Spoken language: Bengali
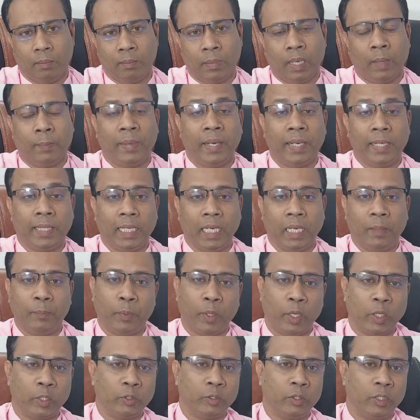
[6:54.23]
বা মেডিকেলে
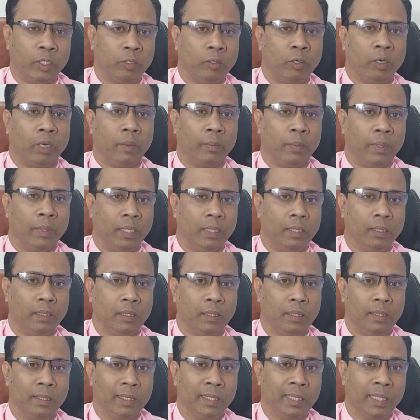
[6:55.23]
পড়াশোনা করাবে
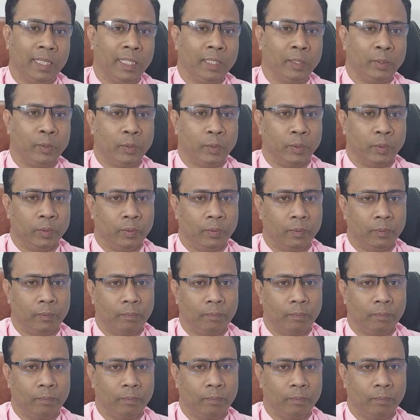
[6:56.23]
কিন্তু